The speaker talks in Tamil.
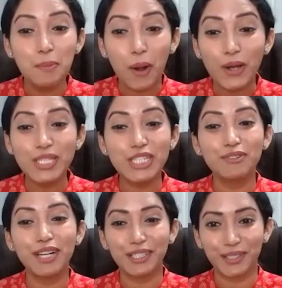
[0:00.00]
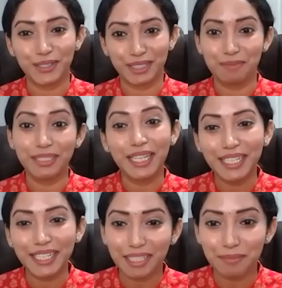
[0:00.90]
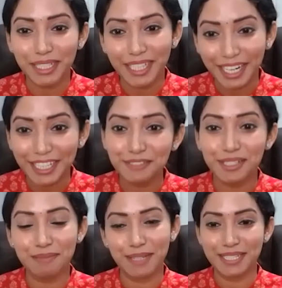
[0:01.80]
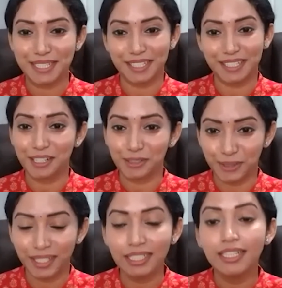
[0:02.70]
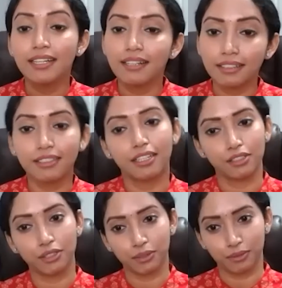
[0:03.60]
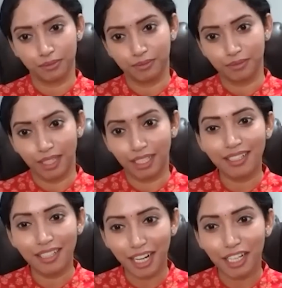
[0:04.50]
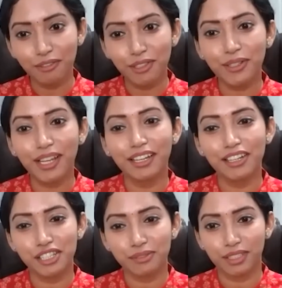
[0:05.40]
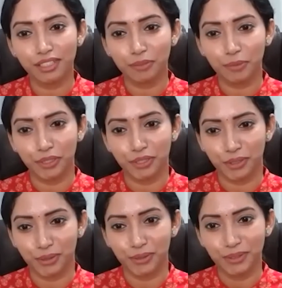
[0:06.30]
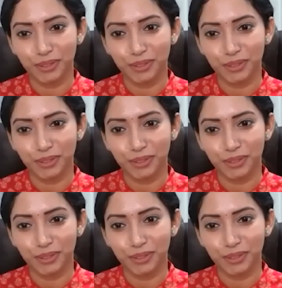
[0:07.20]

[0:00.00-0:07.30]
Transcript: பாசிட்டிவா இருக்கணும் நம்ம தெரியாதனமா நெகட்டிவா பேசிட்டுனா கூட அது நடந்துரும் கடவுளோட எனர்ஜி வந்துட்டு போயிட்டு இருக்கும்